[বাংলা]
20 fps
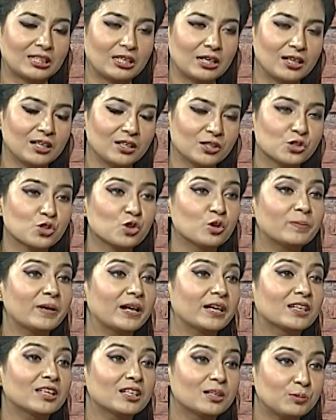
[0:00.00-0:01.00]
একটা
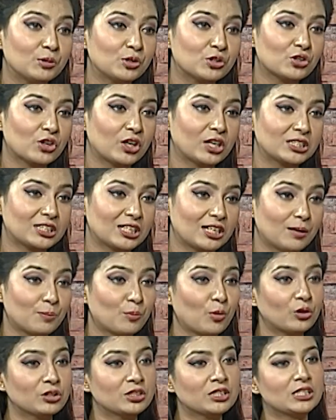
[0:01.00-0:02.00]
সৌভাগ্যের বিষয় যারা
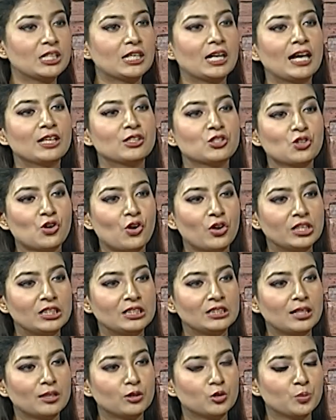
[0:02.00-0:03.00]
মঞ্চে কাজ
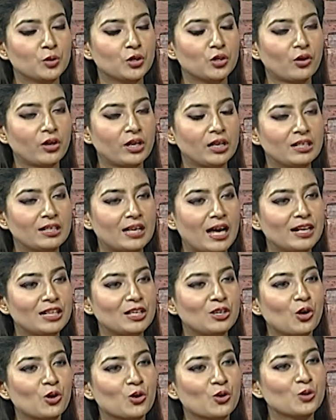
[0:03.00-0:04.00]
করেন তার অভিনয়ের
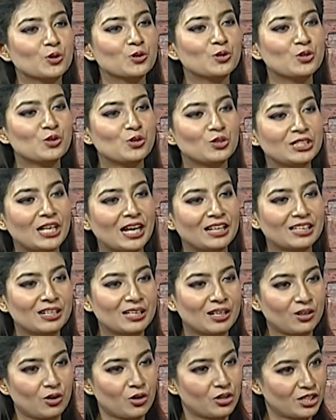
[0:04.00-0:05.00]
নারী নক্ষত্র
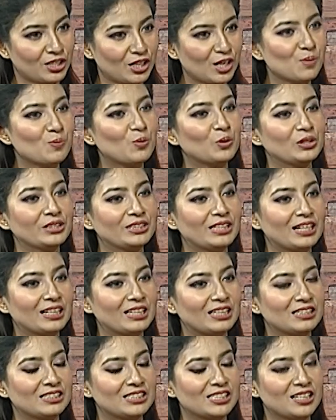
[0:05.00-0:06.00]
জানেন অনেকেই বলে
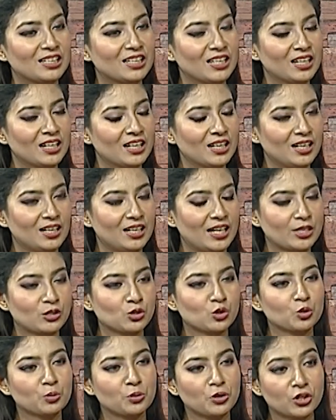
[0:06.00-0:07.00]
থাকেন যে
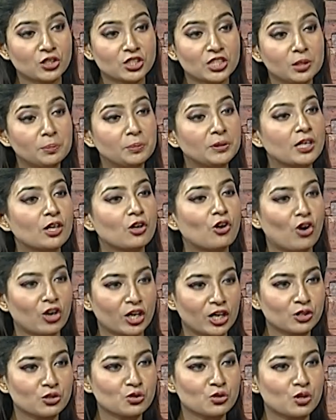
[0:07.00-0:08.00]
একজন অভিনয় শিল্পীকে
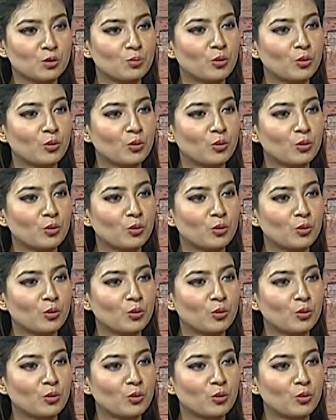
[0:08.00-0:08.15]
গড়ার জন্য